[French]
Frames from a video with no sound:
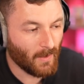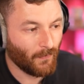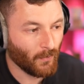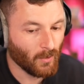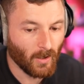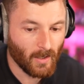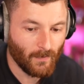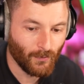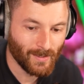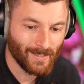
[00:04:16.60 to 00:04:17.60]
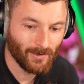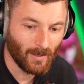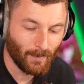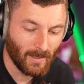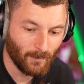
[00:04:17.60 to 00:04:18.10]
il faut, euh, il faut 10 ans
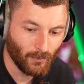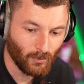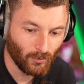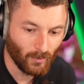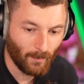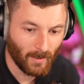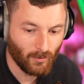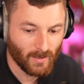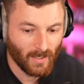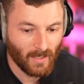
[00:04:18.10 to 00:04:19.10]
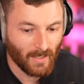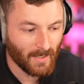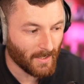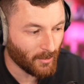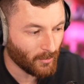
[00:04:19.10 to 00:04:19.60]
après hein, pour que ton abricotier il ait
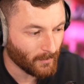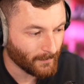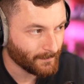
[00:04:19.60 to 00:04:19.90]
de la gueule.